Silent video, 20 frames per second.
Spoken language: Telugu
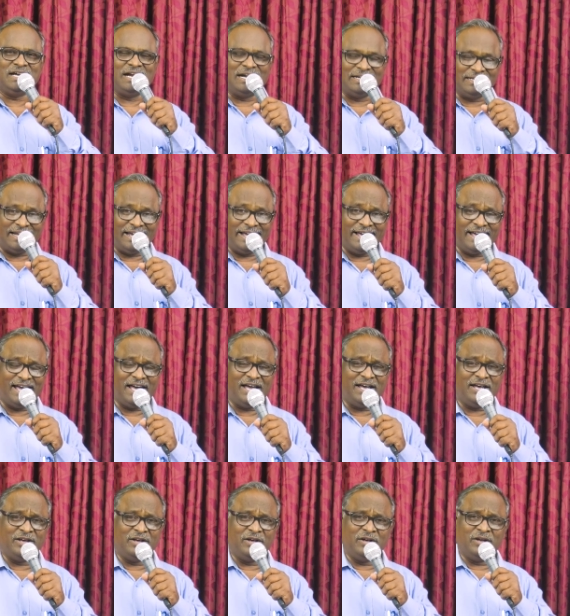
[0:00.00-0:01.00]
అంటే
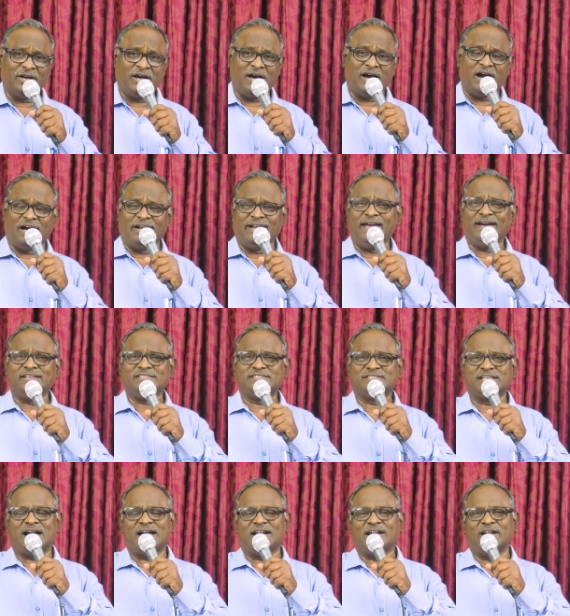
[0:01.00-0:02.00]
అనేక
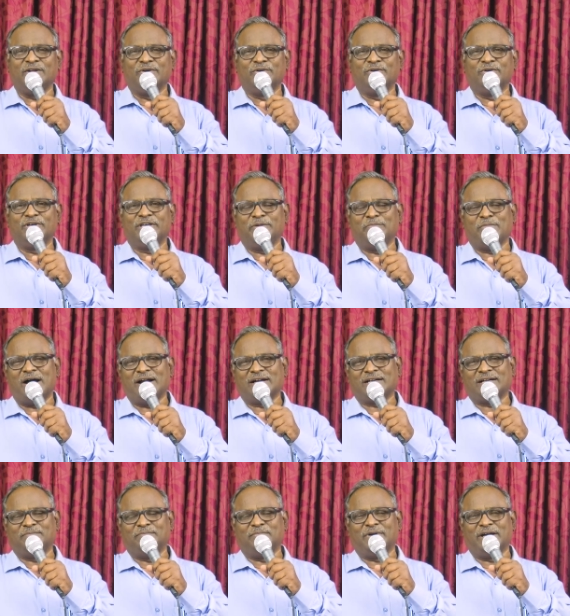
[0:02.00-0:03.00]
సార్లు ఈ
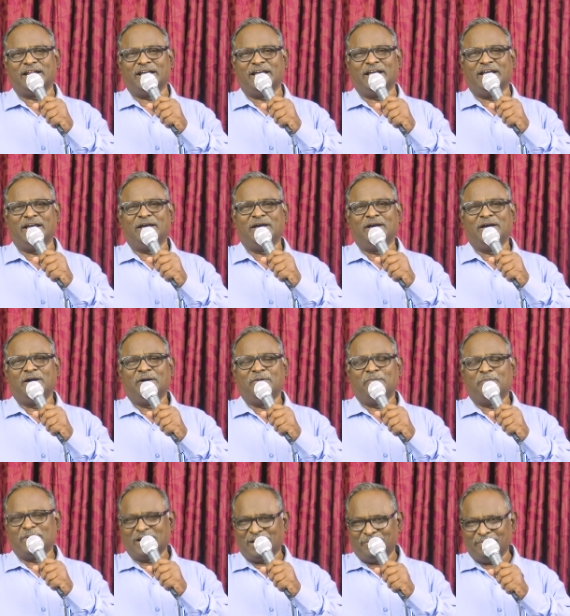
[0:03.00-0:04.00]
మాట మరి
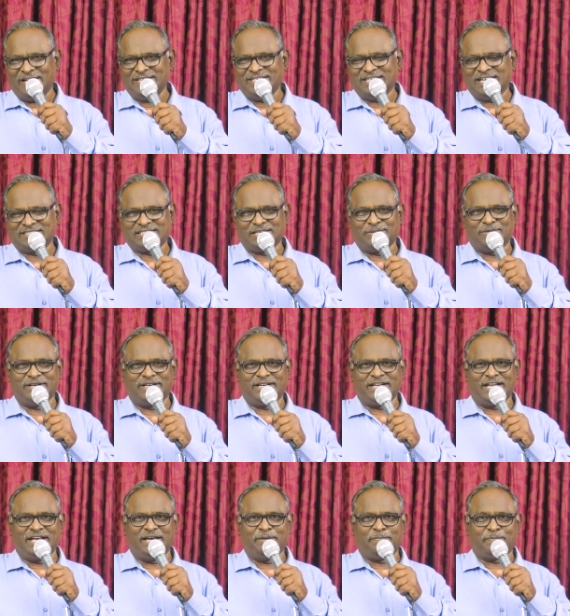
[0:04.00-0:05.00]
మనమేం
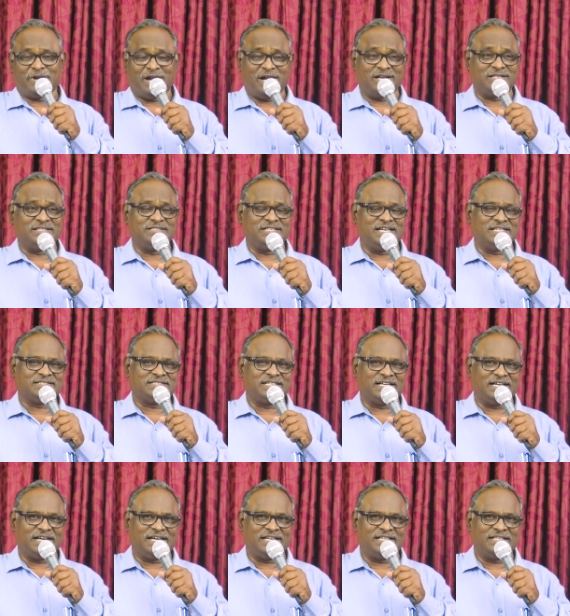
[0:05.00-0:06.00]
చేస్తామంటే ప్రార్థన
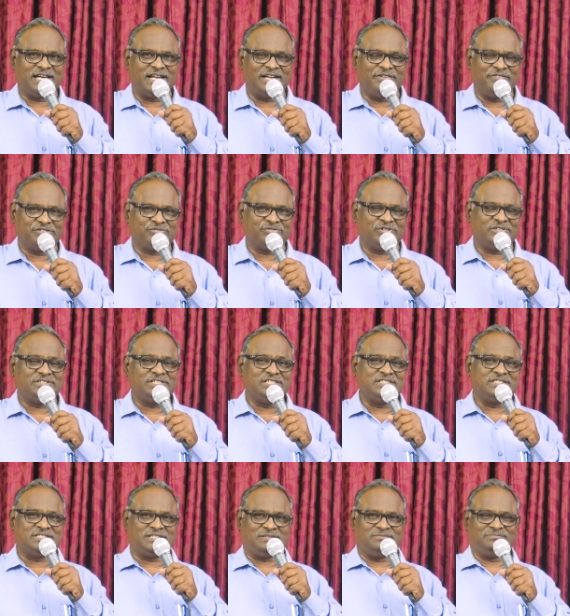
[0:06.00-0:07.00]
చేస్తాం కానీ దాన్ని
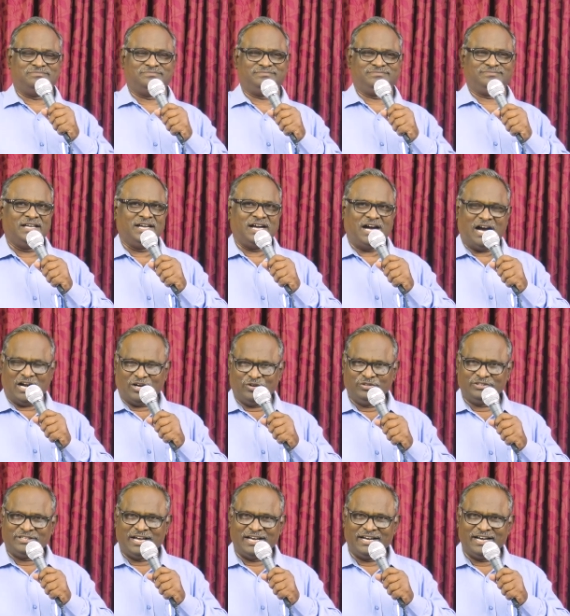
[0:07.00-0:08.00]
విశ్వసించాం
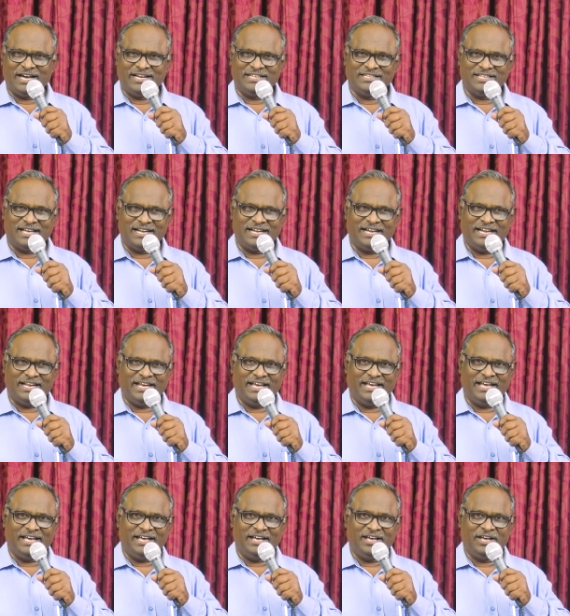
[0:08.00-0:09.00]
అడుగుతాం కానీ దాన్ని
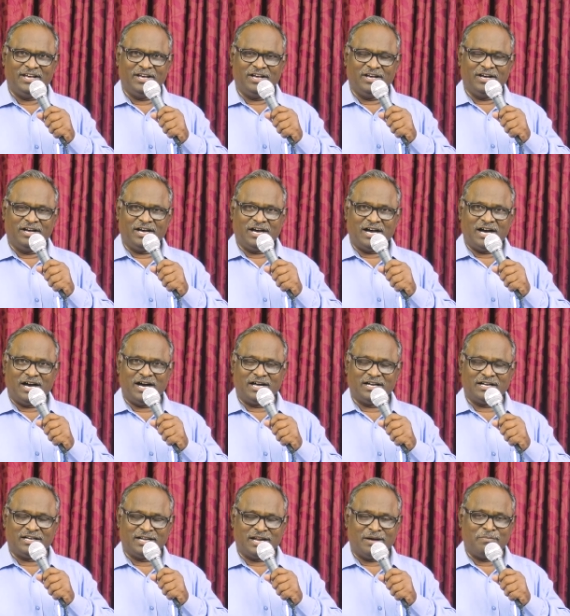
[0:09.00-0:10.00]

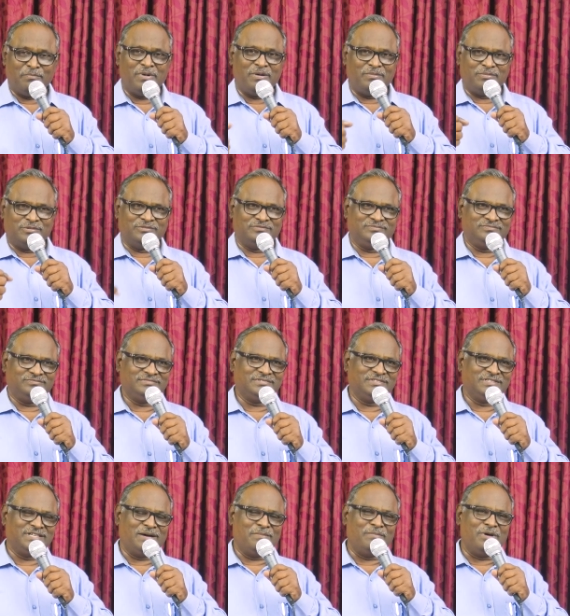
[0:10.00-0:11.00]
నమ్మము
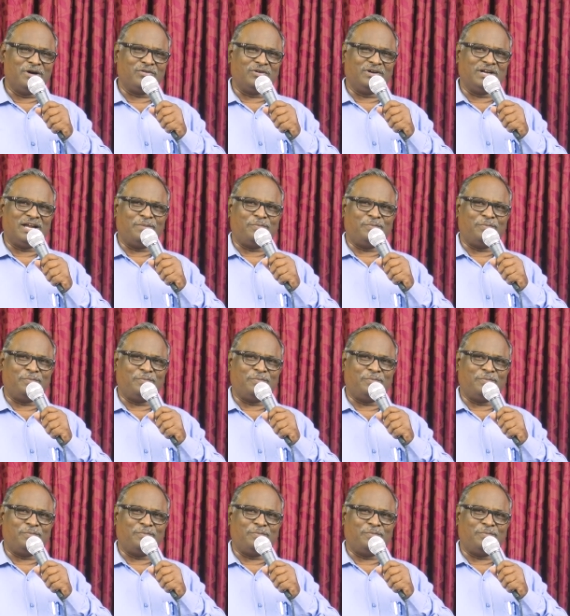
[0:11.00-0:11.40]
నమ్మకుండా